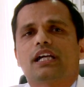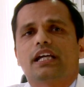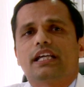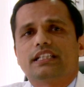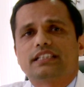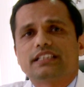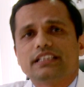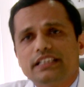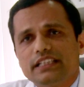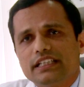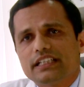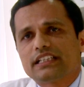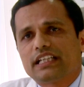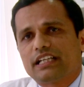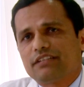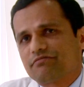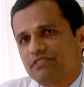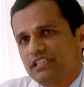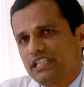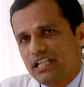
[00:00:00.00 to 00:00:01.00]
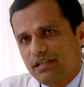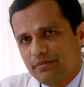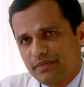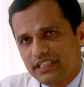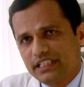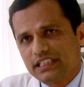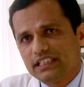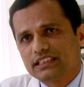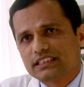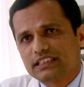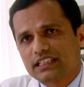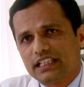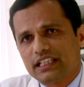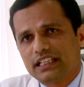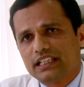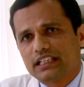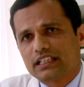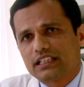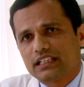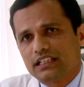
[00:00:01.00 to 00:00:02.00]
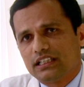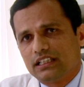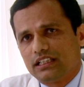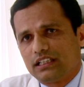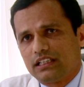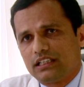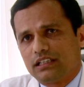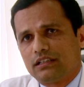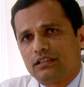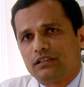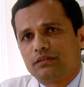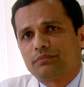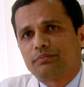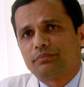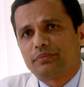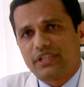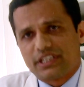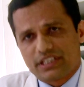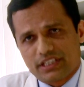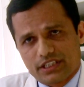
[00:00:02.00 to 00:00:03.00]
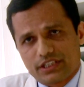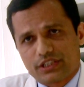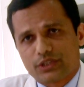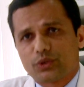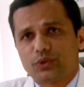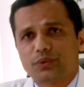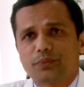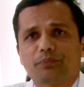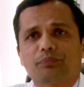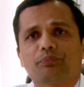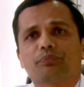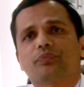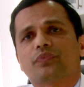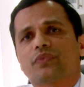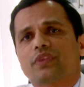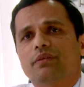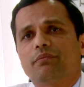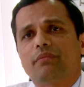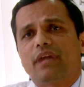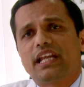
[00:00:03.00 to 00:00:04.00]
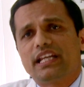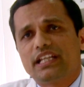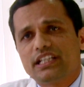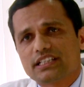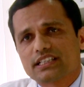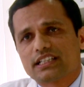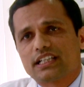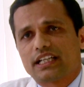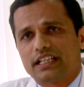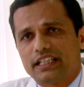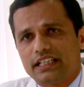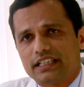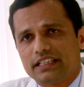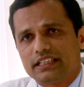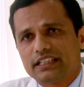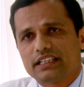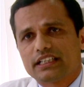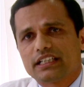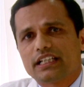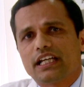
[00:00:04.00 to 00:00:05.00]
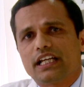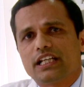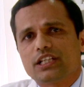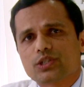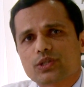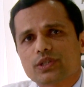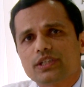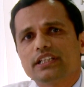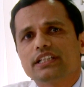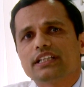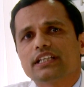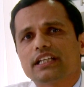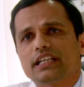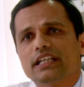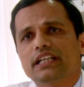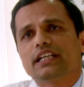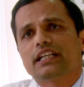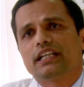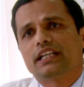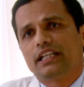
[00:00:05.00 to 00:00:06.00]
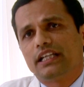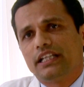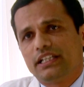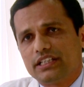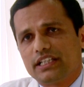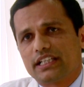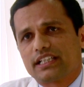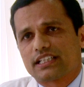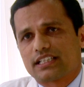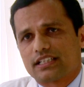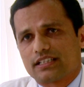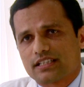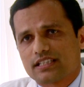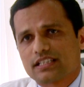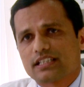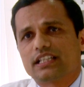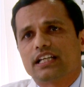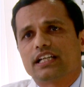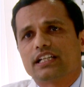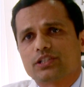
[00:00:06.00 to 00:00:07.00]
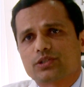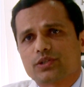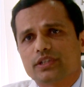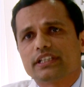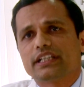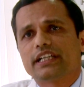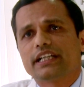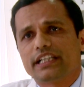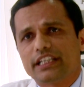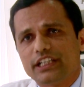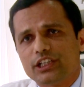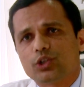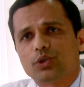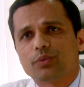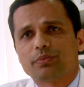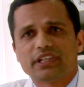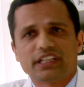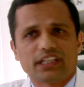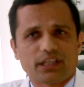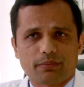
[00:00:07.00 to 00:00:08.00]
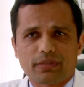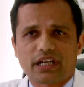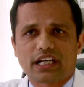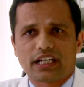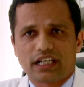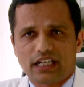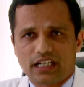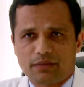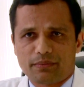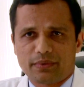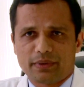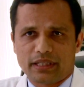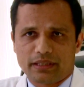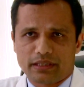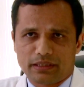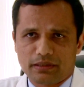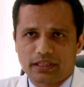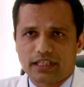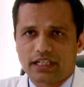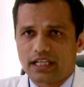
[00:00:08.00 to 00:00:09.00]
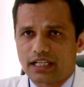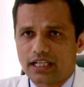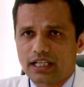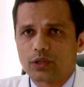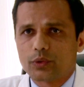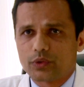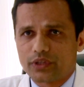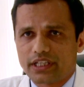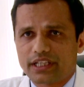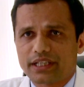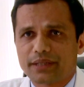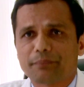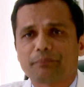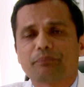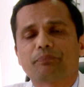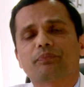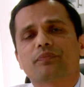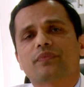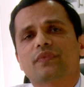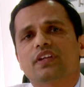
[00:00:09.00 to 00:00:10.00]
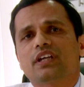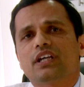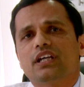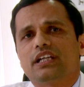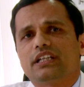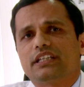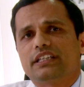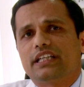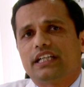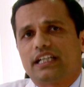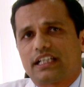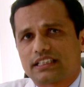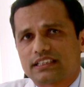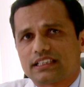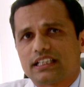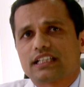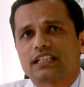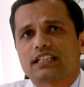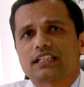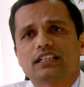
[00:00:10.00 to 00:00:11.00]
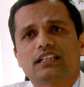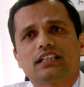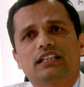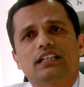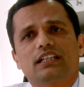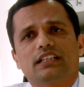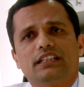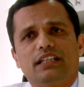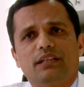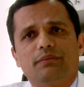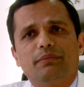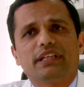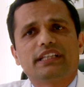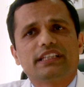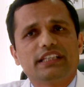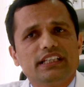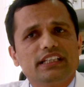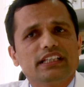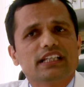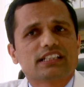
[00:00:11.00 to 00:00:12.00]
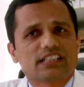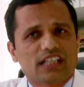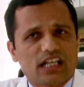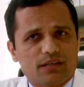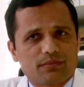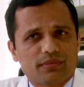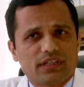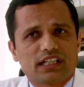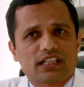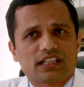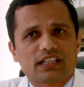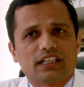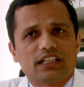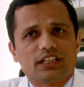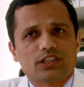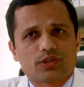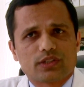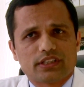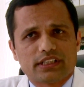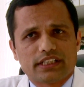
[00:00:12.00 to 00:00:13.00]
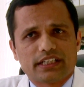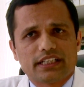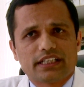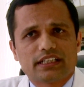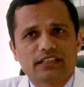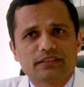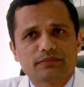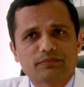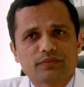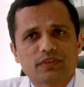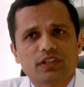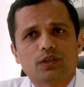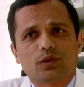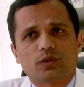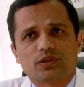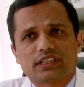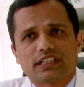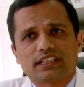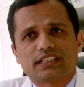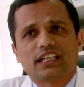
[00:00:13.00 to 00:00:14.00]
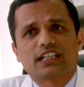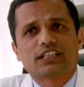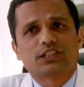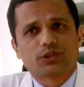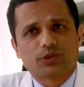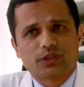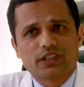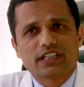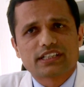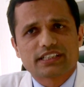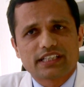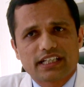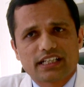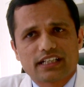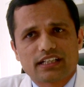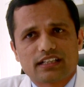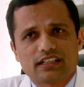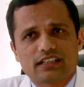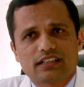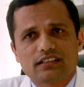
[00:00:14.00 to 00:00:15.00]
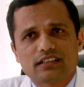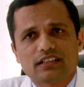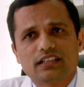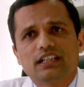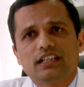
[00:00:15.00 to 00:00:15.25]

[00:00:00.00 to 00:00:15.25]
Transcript: इसीलिए टाइप वन डायबिटीज़ के पेशेंट को मैनेज करने के लिए इंसुलिन की इंजेक्शन्स या इंसुलिन की टीकों पे निर्भर रहना पड़ रहना होता है ये अक्सर दिन में तीन या चार बार इंसुलिन लेना उसके साथ शुगर चेक करना